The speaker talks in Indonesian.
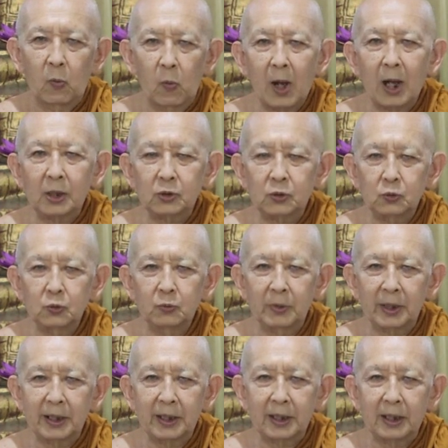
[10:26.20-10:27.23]
waktu
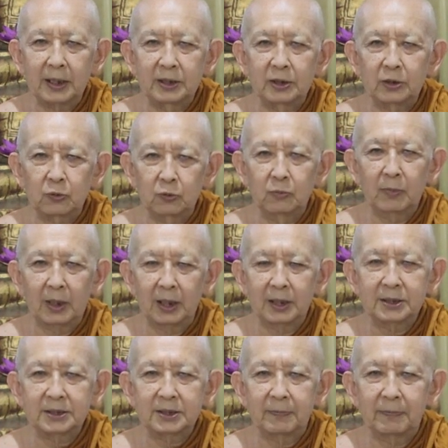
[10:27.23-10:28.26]
mereka di rumah
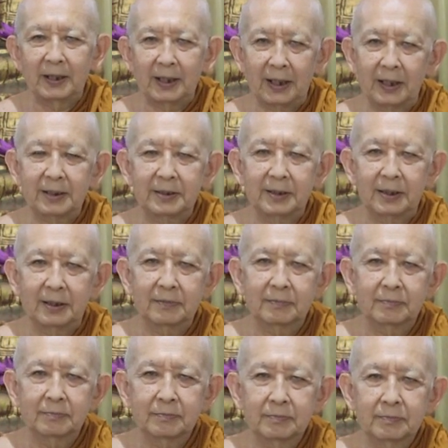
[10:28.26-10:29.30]
sebenarnya
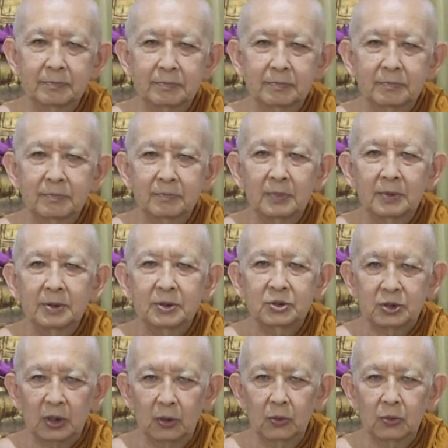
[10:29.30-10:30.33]

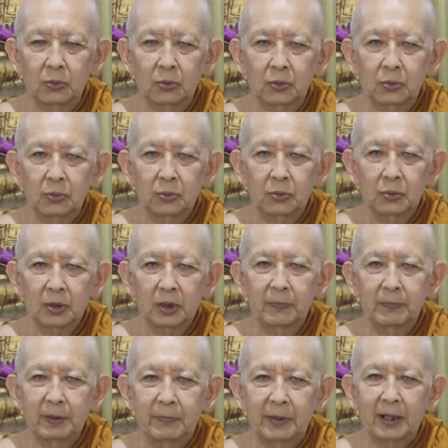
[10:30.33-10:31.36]
jauh
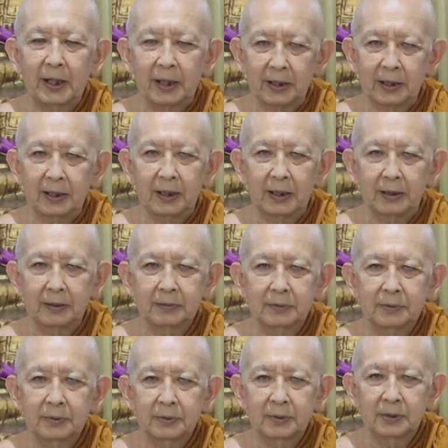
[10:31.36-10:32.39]
lebih berharga
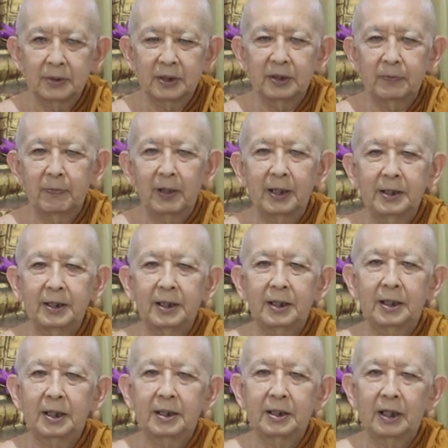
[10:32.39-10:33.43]

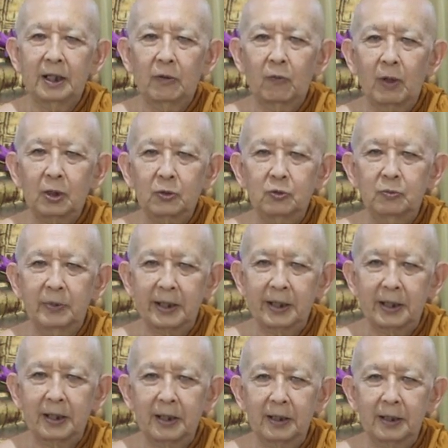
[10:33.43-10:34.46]
dibandingkan dengan waktu
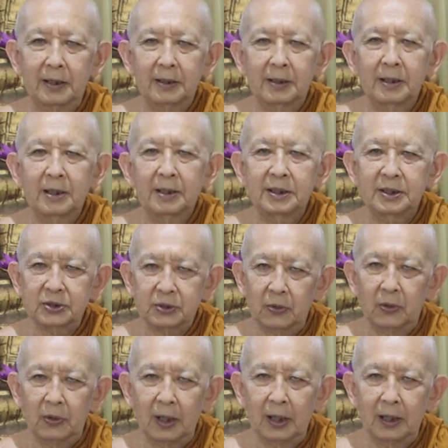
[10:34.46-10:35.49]
mereka di
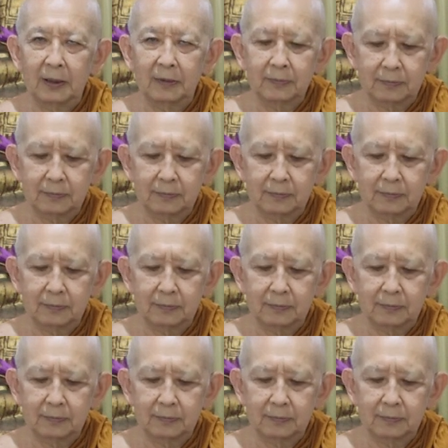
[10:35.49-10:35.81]
sekolah.